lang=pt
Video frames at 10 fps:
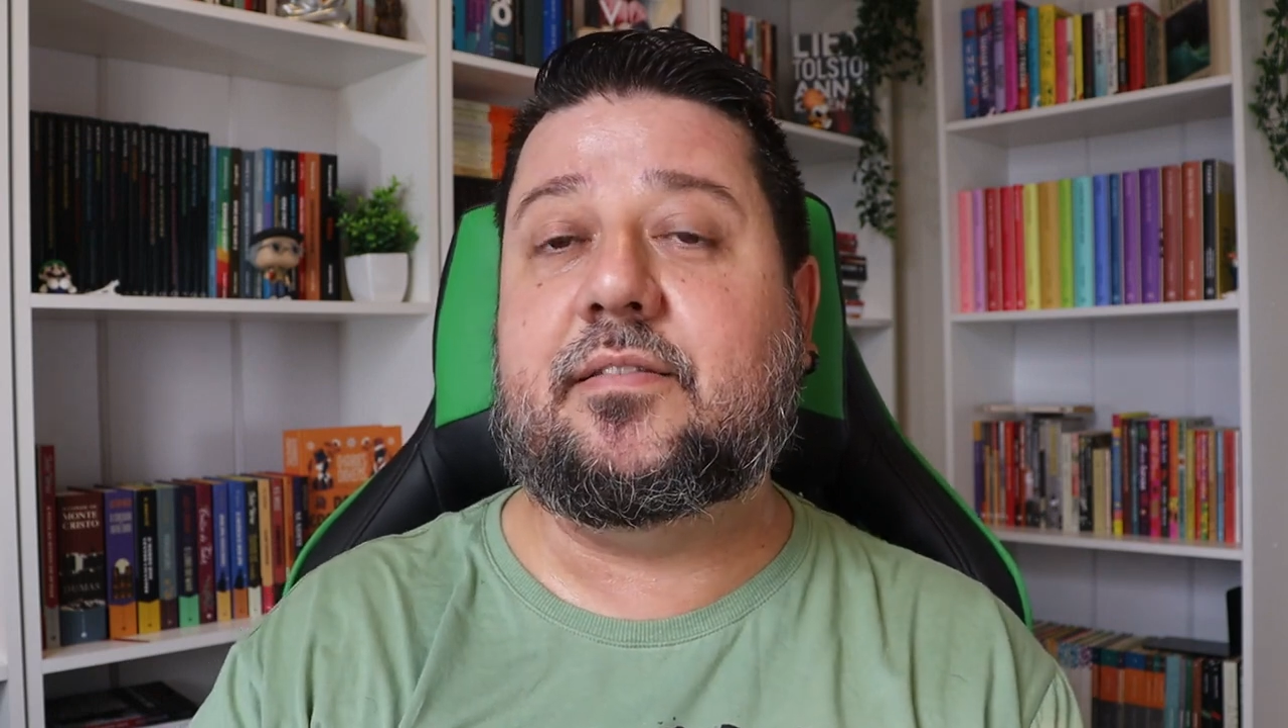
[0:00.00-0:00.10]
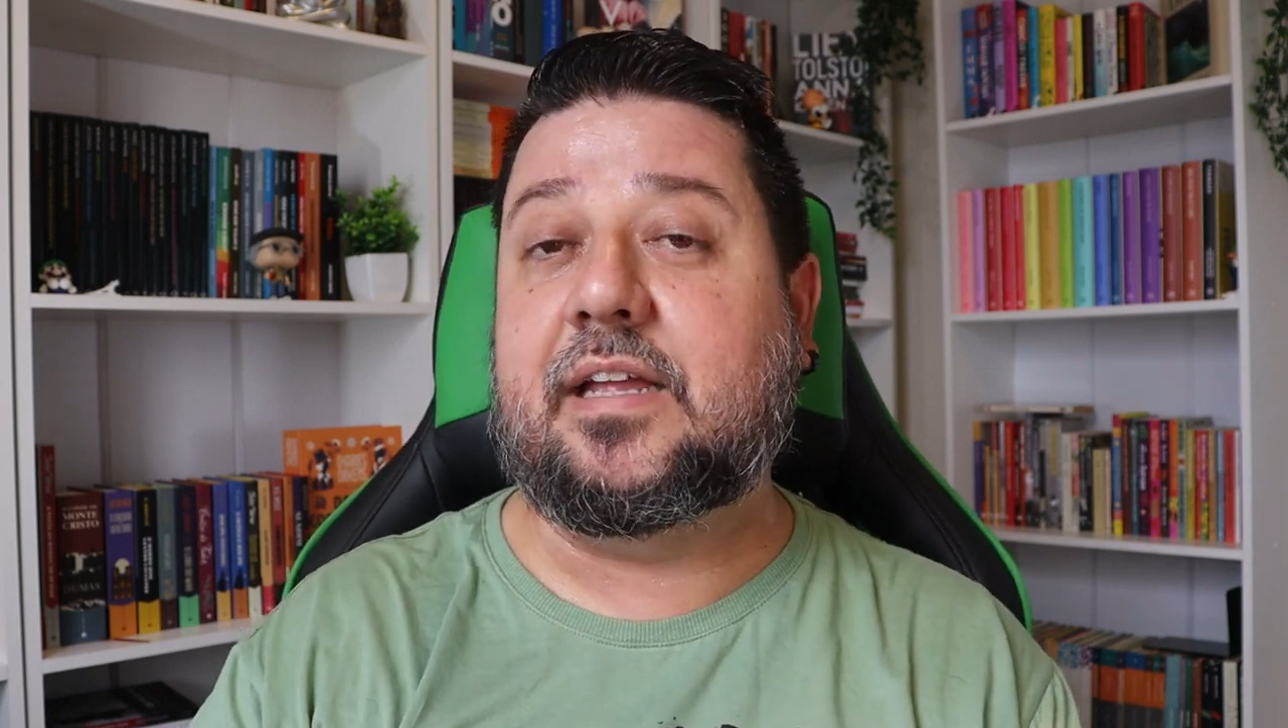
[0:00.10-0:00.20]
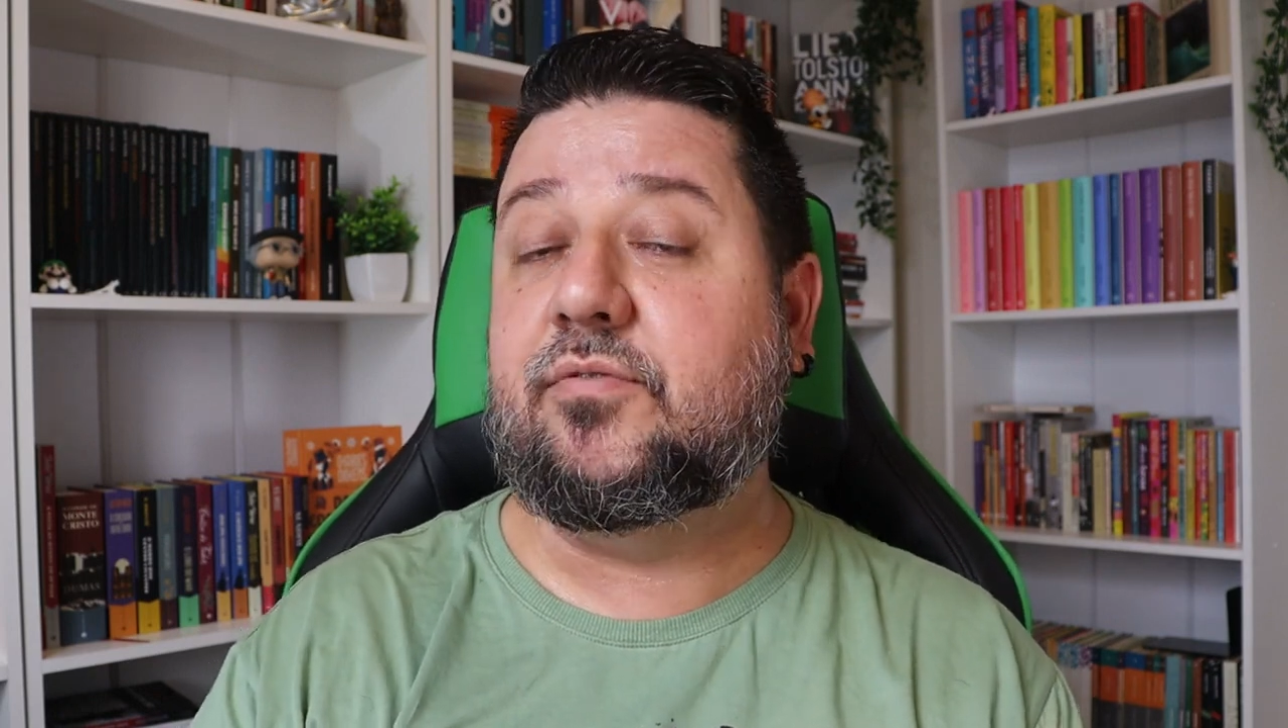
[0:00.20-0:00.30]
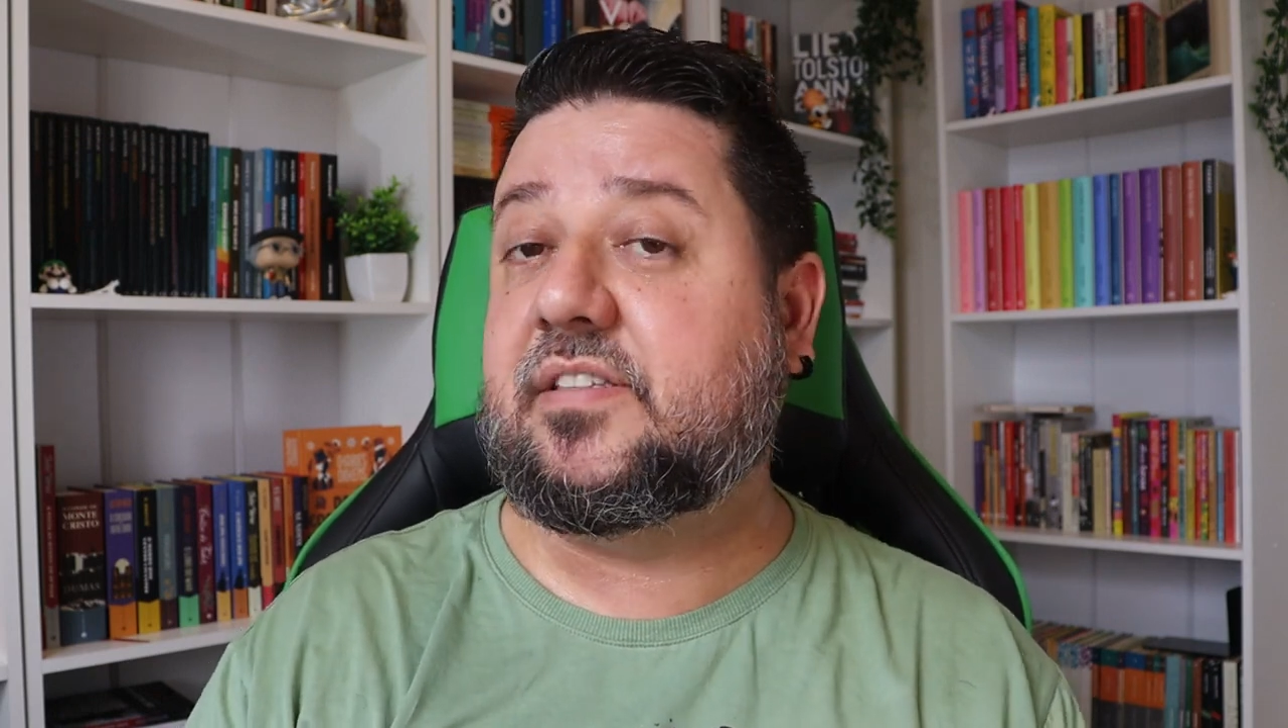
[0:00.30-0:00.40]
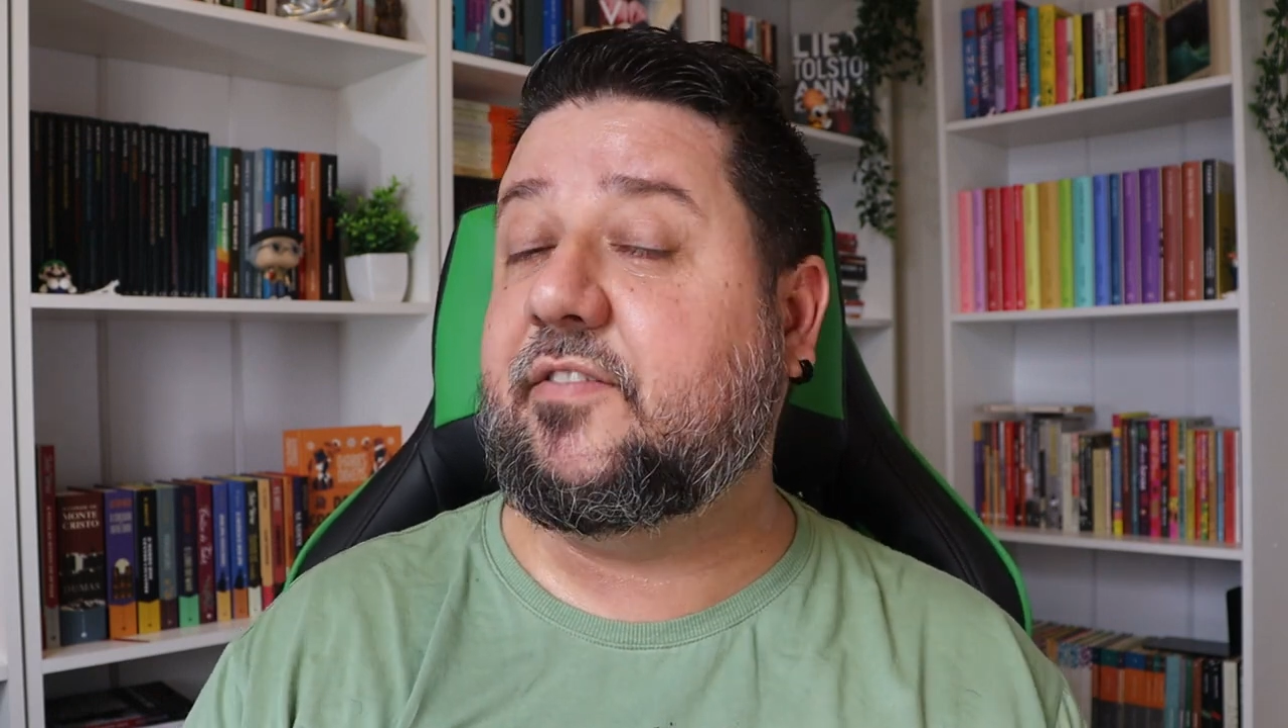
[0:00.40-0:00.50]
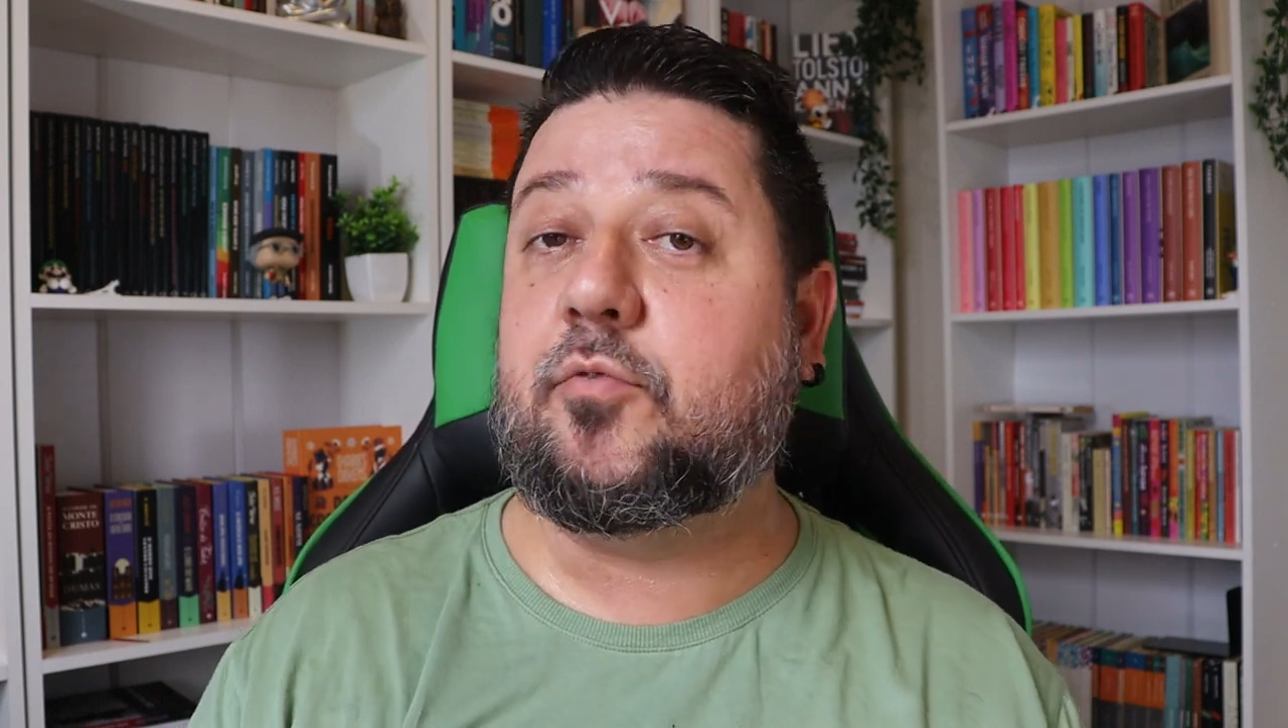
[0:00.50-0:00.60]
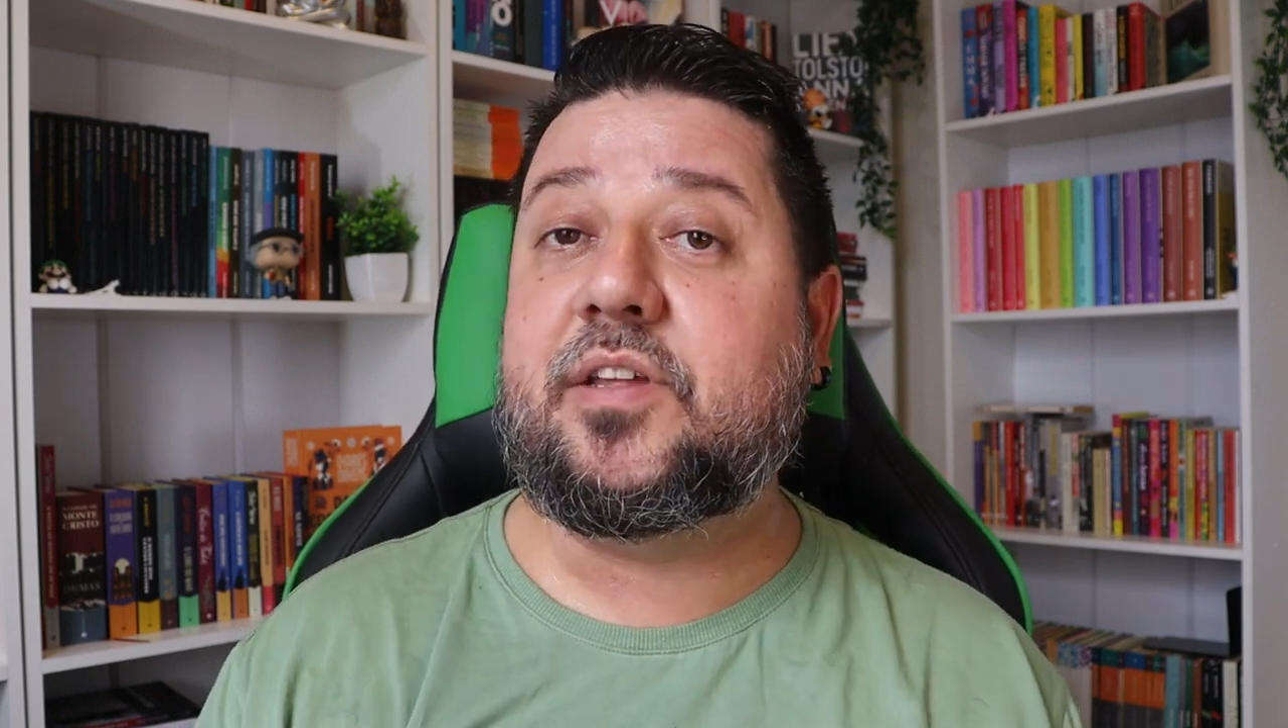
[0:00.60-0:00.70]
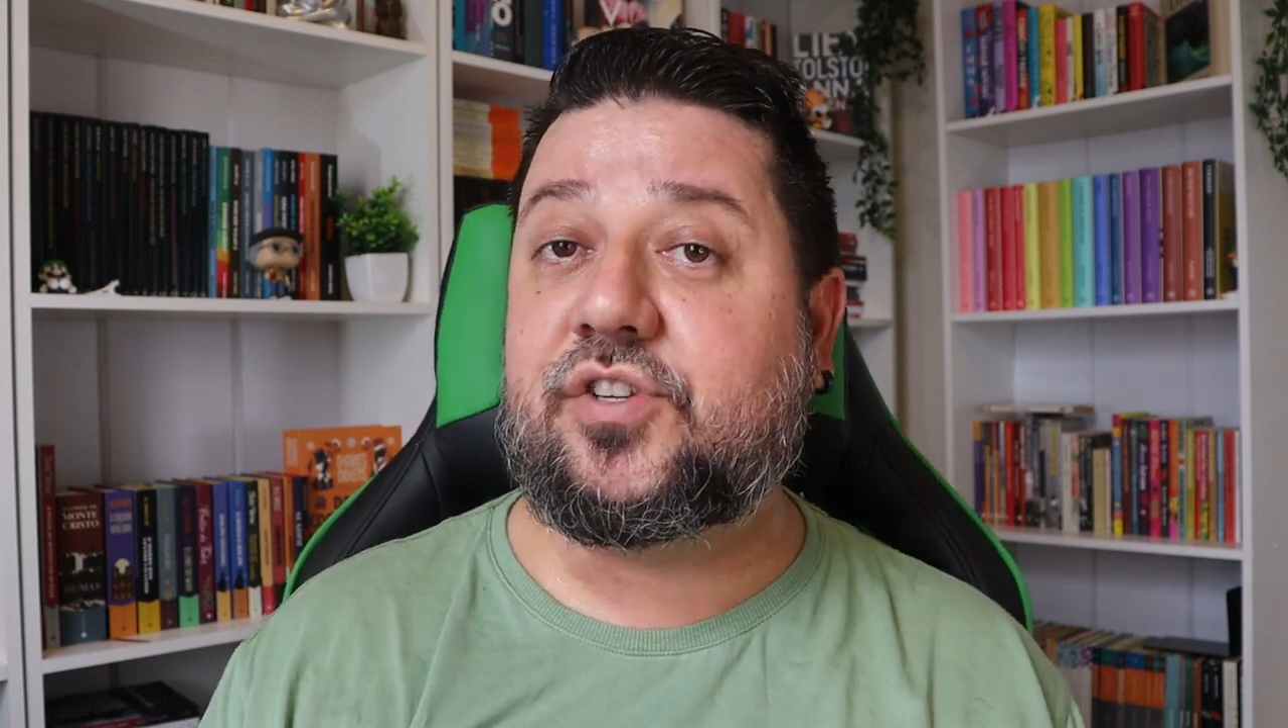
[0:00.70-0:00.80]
tendo síndrome